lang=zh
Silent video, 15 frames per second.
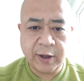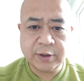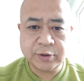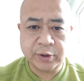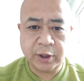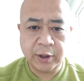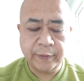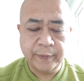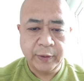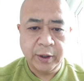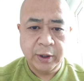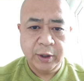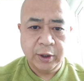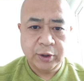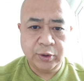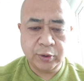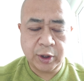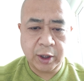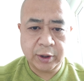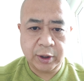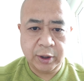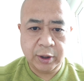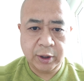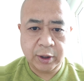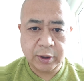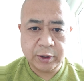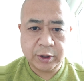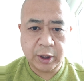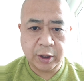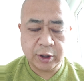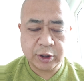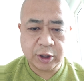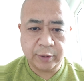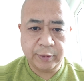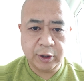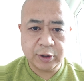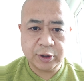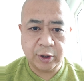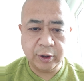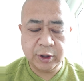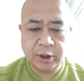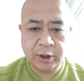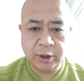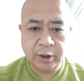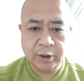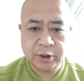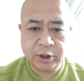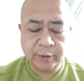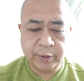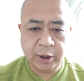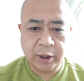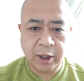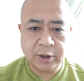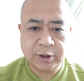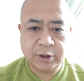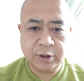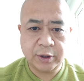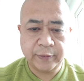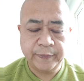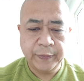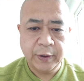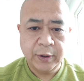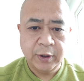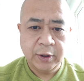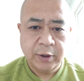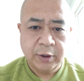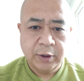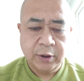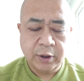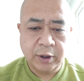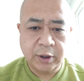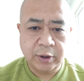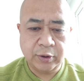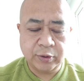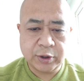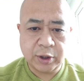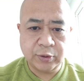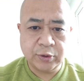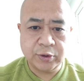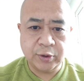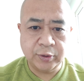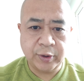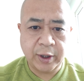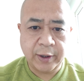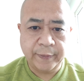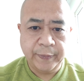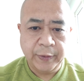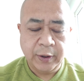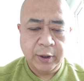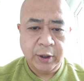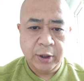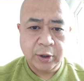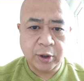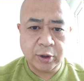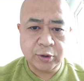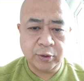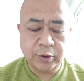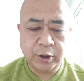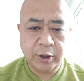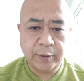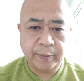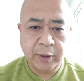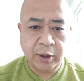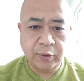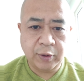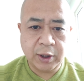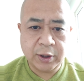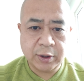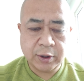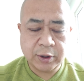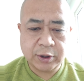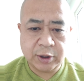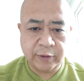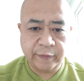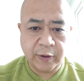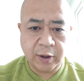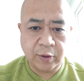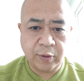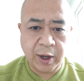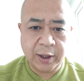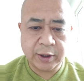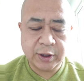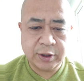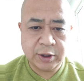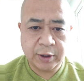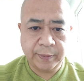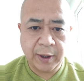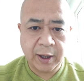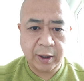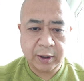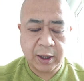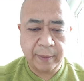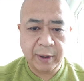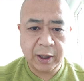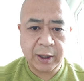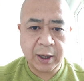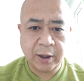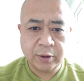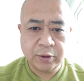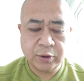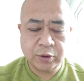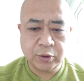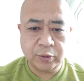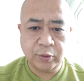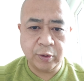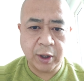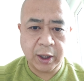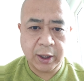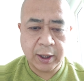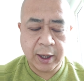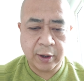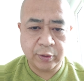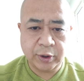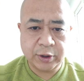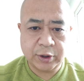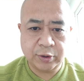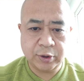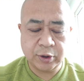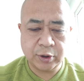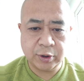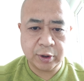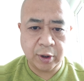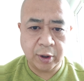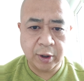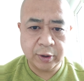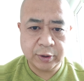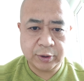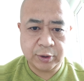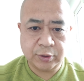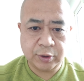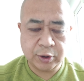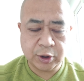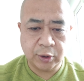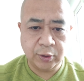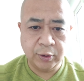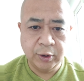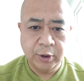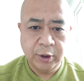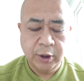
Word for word: 犯罪，又让你这个声名扫地、声名狼藉。呃，用这种手段搞臭你，美国警方还了你清白也白搭，中国还会继续搞，继续臭。